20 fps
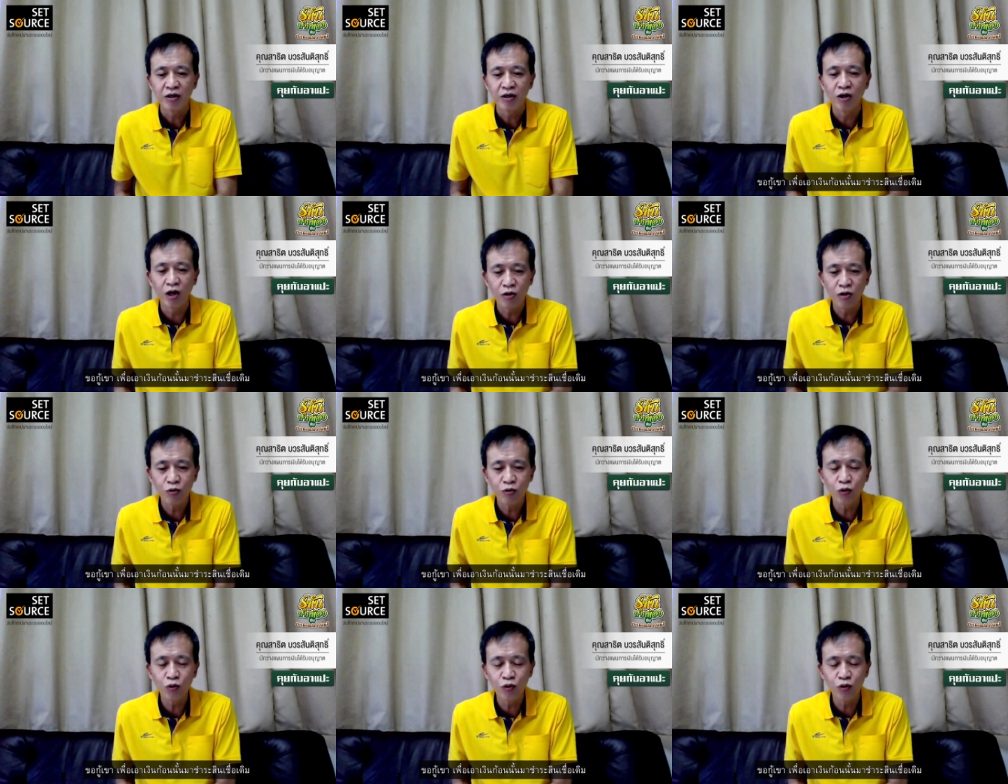ขอ
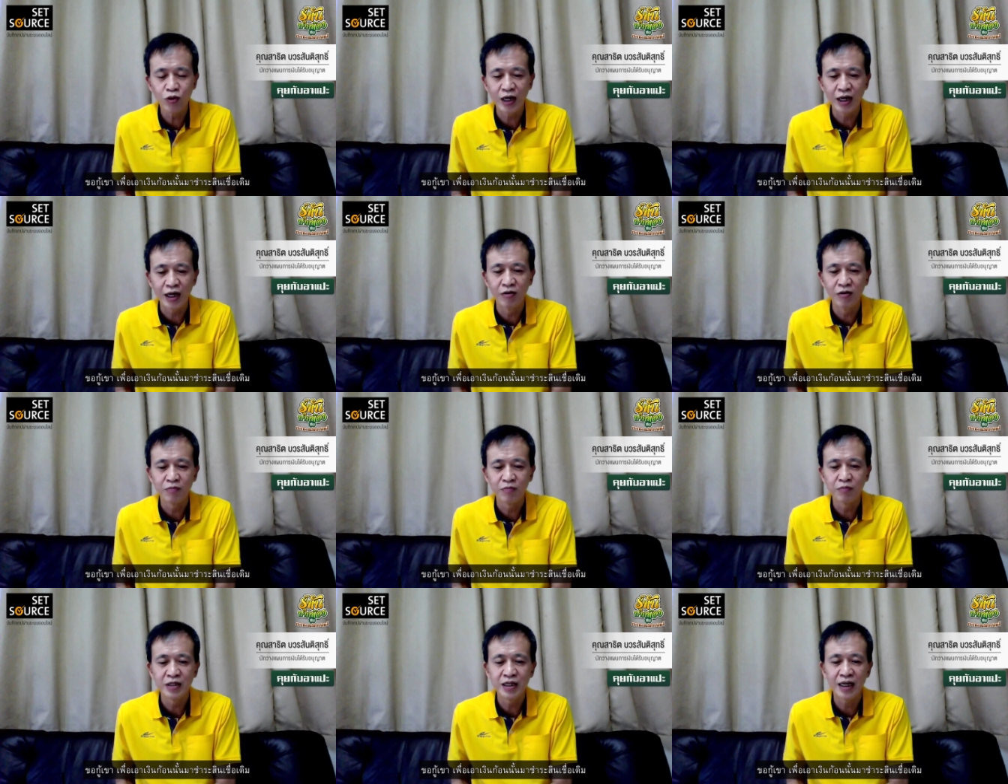กู้เขา
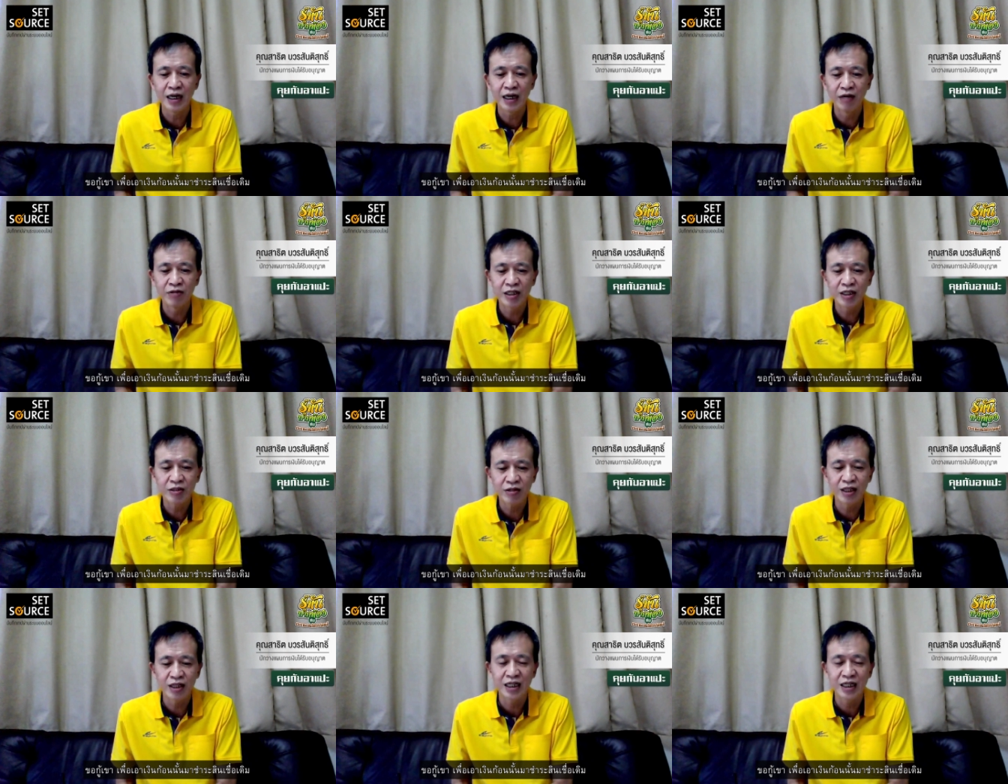เพื่อเอาเงิ
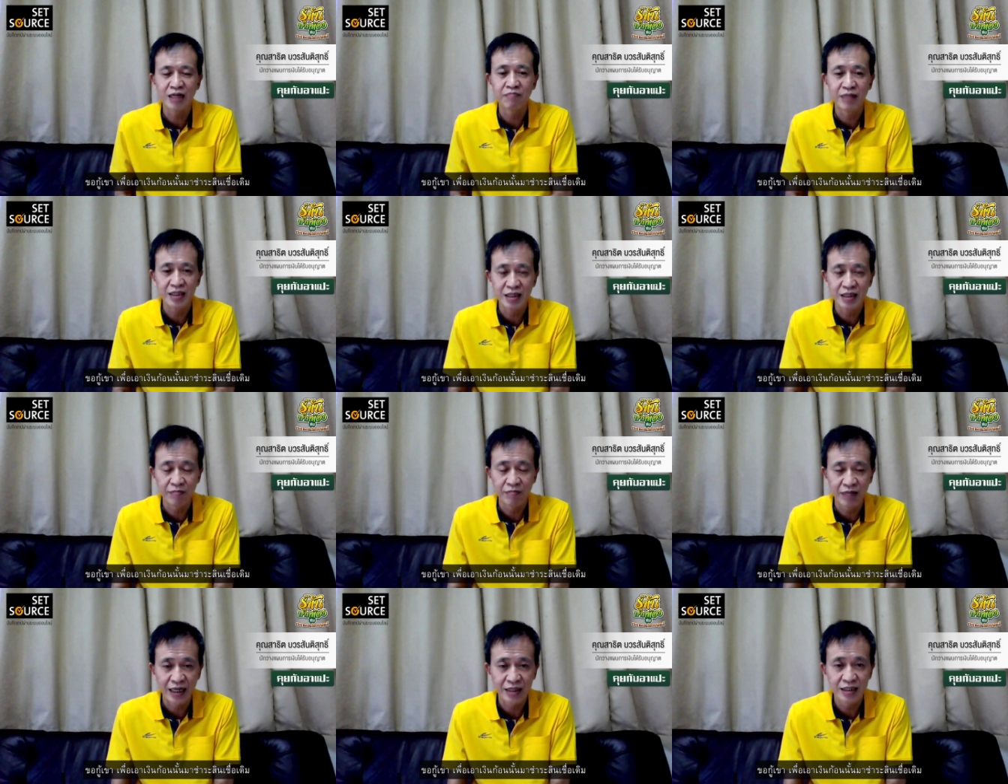นก้อนนั้นมา
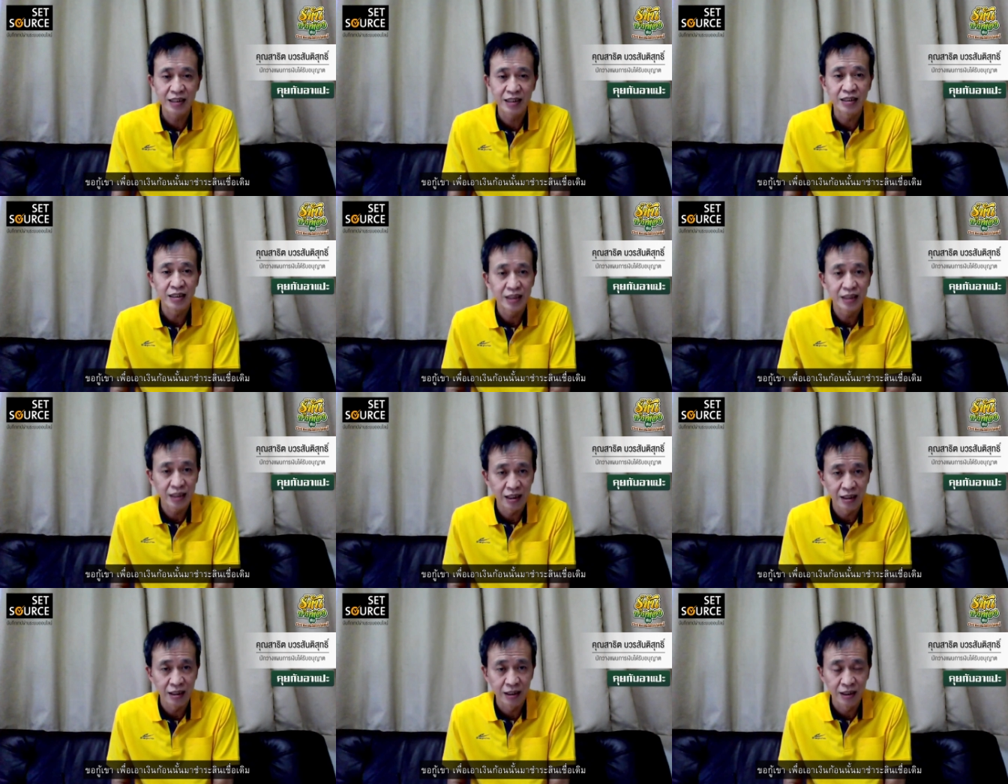ชำระสิน
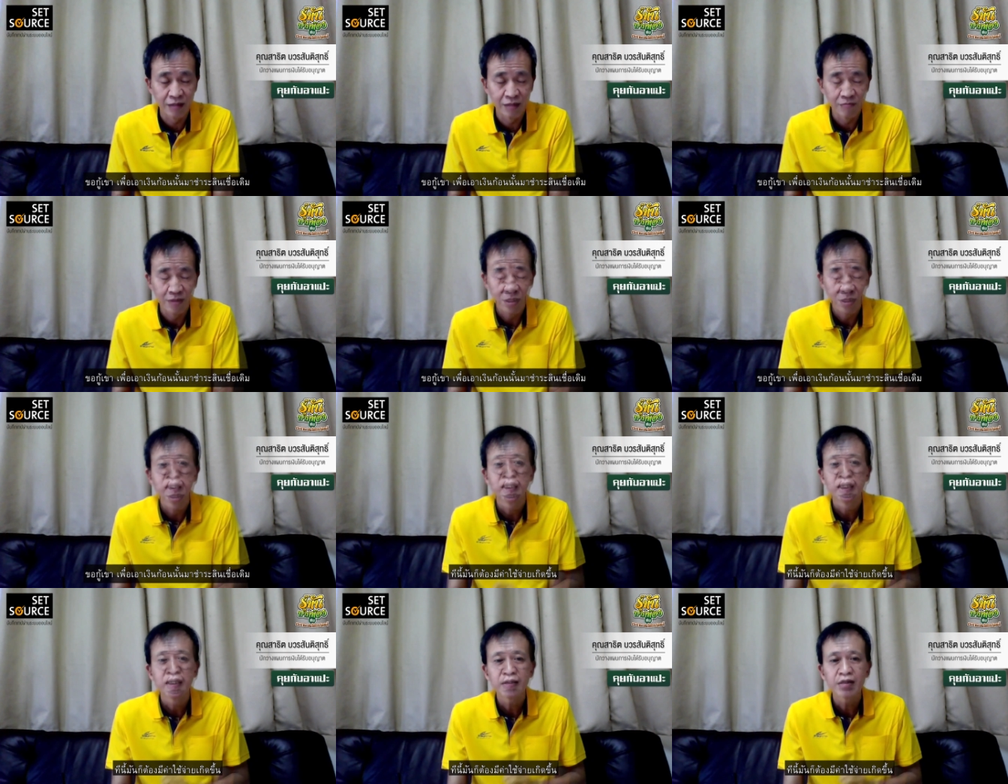เชื่อเดิม
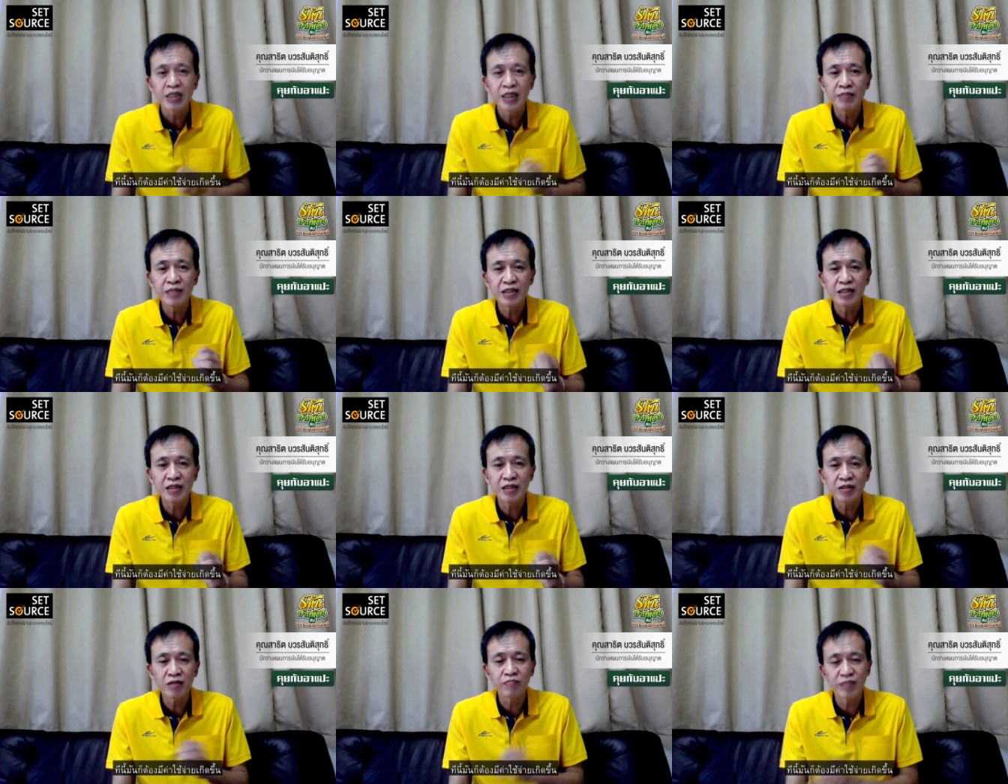ทีนี้มัน
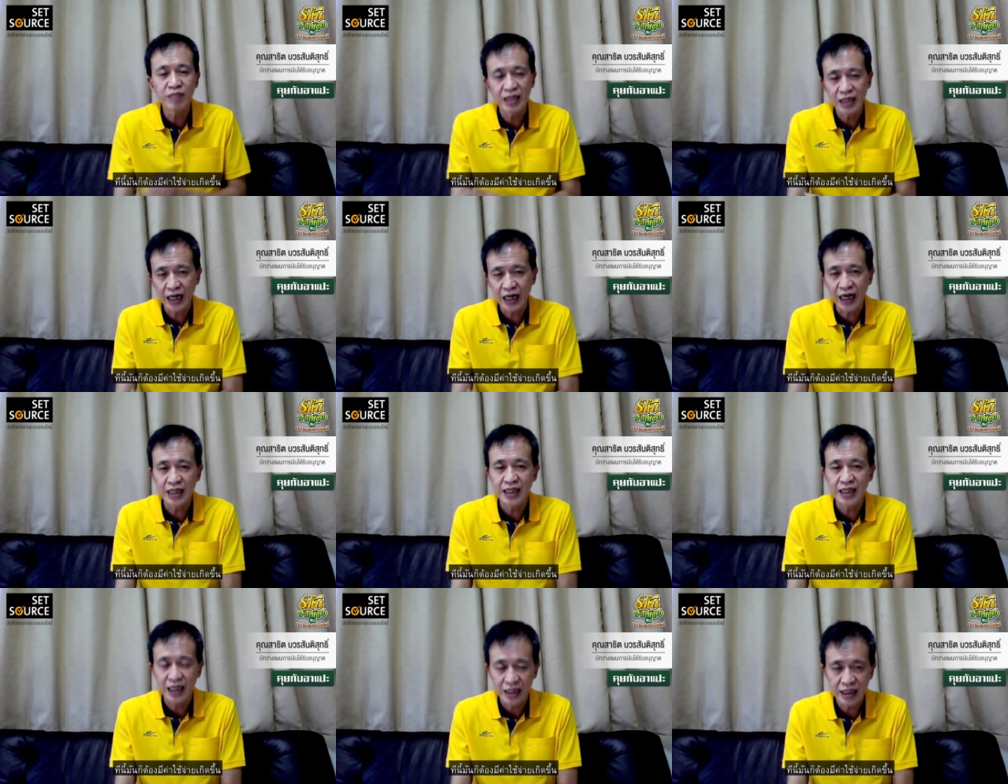ก็ต้องมี
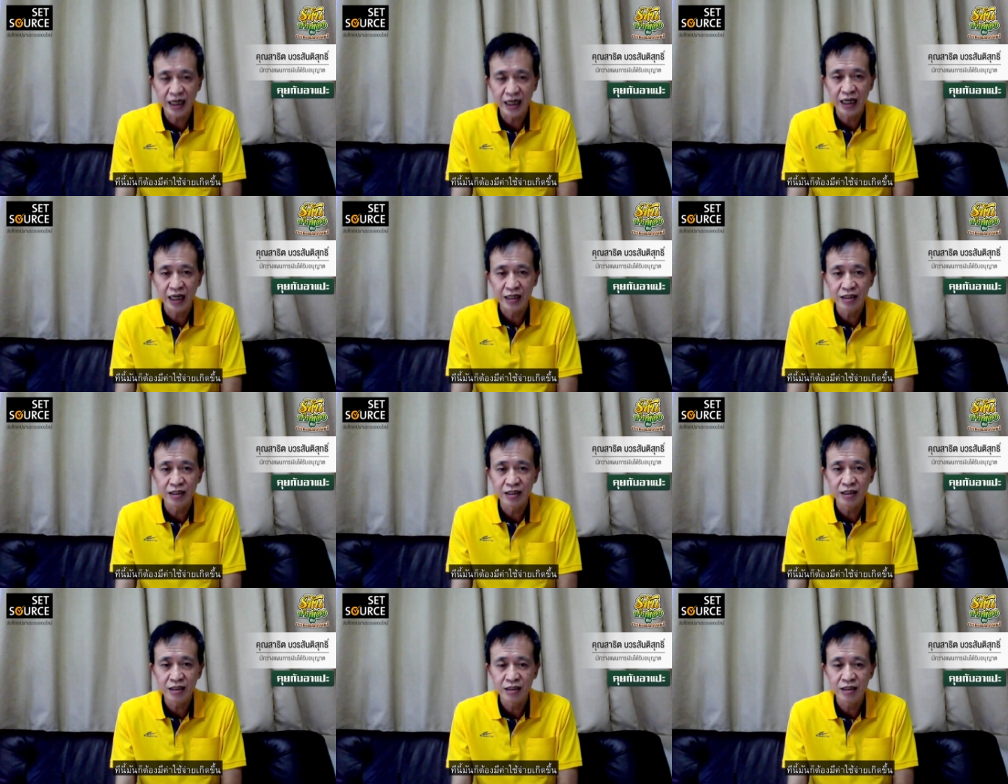ค่าใช้จ่าย
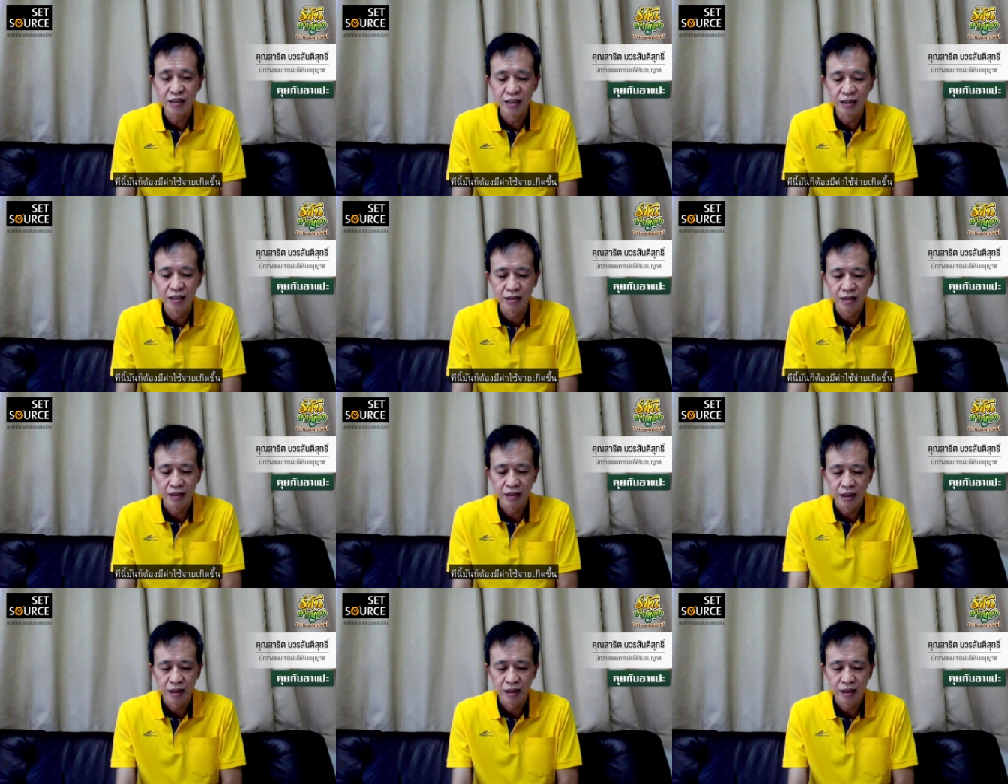เกิดขึ้น